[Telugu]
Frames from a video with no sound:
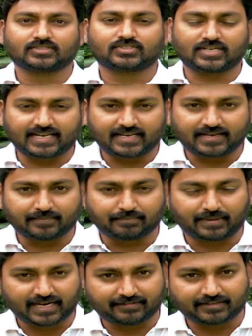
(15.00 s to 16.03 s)
శ్రీ
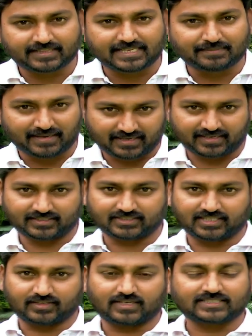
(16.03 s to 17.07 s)
భగవతి మహారాజ్
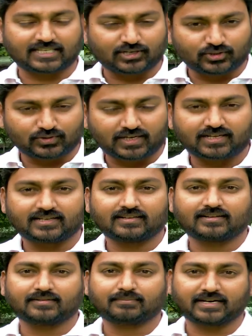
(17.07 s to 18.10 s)
గారు గతంలో కూడా
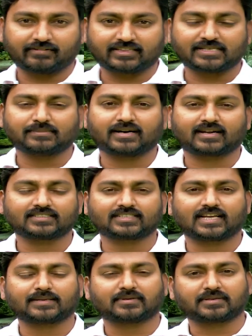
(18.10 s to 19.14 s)
భగవతి మహారాజ్
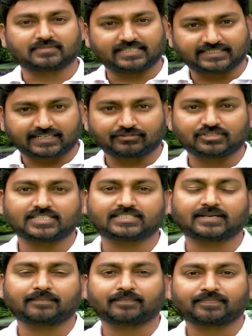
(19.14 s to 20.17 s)
గారిని మనం ఇంటర్వ్యూ
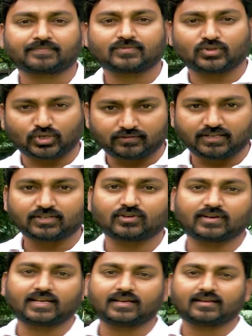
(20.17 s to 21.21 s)
చేశాం తొలి
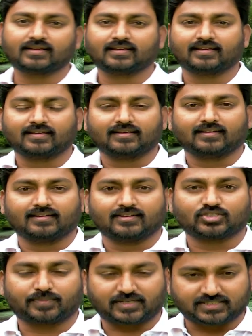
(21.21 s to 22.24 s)
వెలుగులోనే
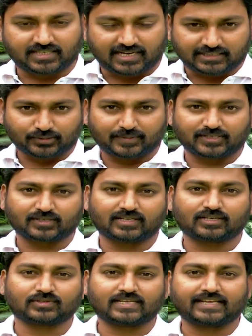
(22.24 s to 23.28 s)
సో ప్రస్తుతం నాతో పాటు
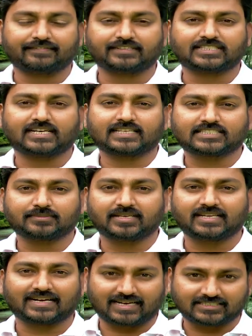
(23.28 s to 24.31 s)
ఉన్నారు ఈ
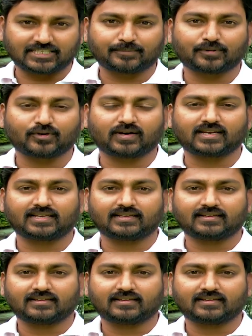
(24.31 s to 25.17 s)
విజయదశమిని ఎట్లా జరుపుకోవాలి